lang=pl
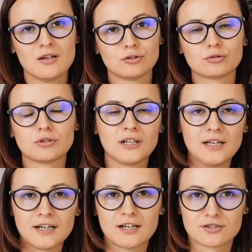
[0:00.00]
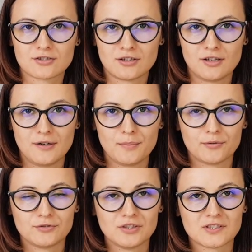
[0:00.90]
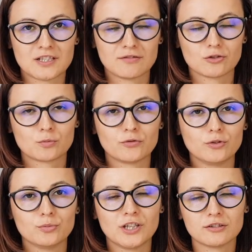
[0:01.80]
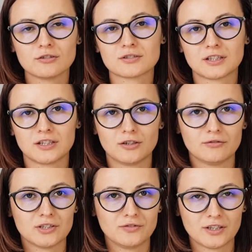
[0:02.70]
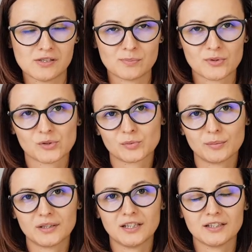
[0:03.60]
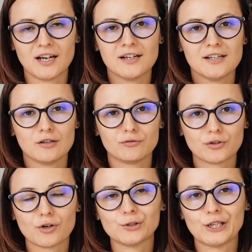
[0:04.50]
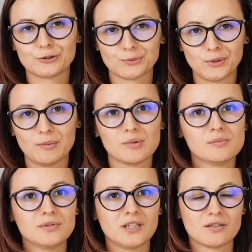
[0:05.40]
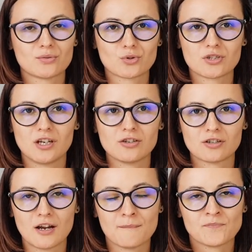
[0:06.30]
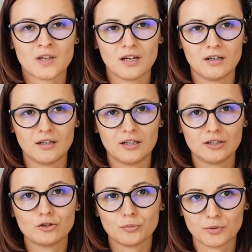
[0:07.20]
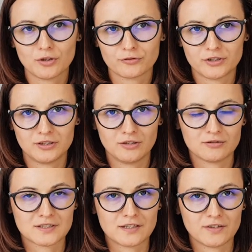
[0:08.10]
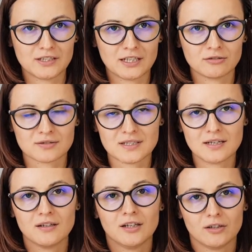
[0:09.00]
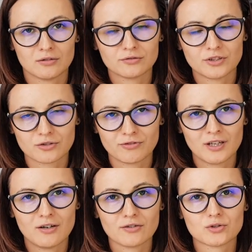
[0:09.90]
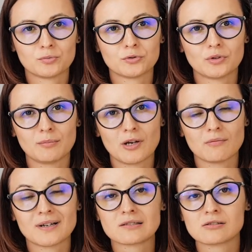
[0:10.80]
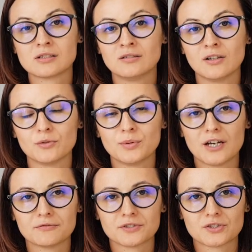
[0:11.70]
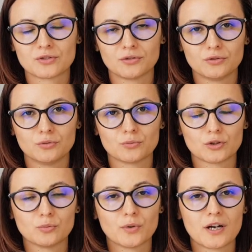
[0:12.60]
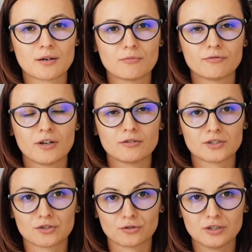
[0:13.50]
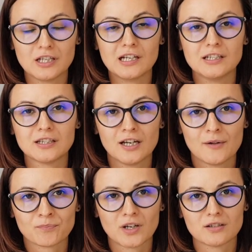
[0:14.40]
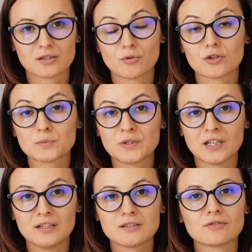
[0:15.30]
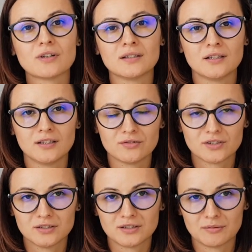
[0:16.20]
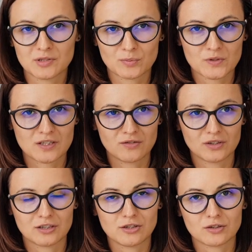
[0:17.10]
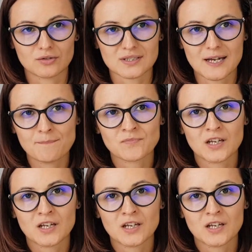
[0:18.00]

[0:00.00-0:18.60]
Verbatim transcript: To tutaj lekarz e, powinien stawiać odpowiednią diagnozę, kierować w jaki sposób te badania wykonać, które byłyby najsłuszniejsze e, i dopiero wtedy on stawia diagnozę. Również wiele osób, które mają bardzo silne objawy ze strony układu pokarmowego, ze strony jelit, e, są hospitalizowane i wtedy tam jest postawiona diagnoza.